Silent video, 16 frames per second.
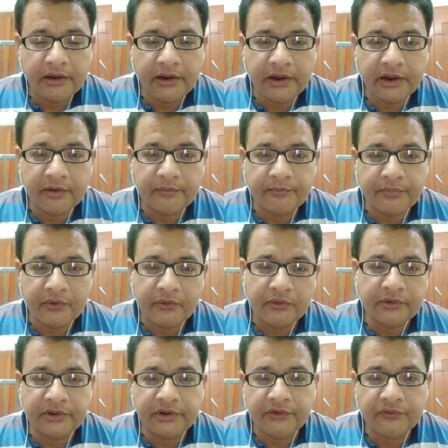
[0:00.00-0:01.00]
एक
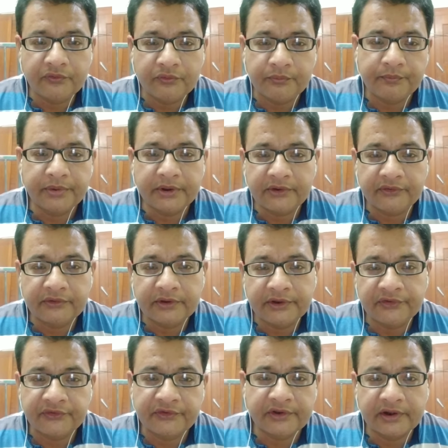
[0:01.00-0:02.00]
बहुत ही सुपर
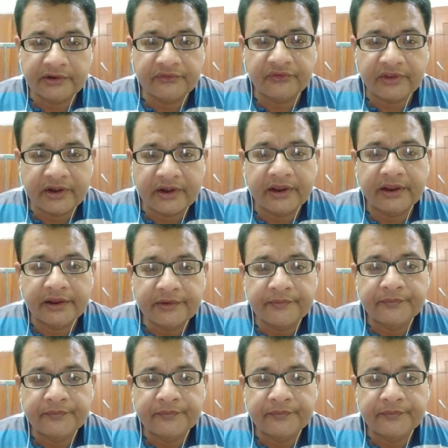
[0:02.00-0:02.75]
स्ट्रक्चर है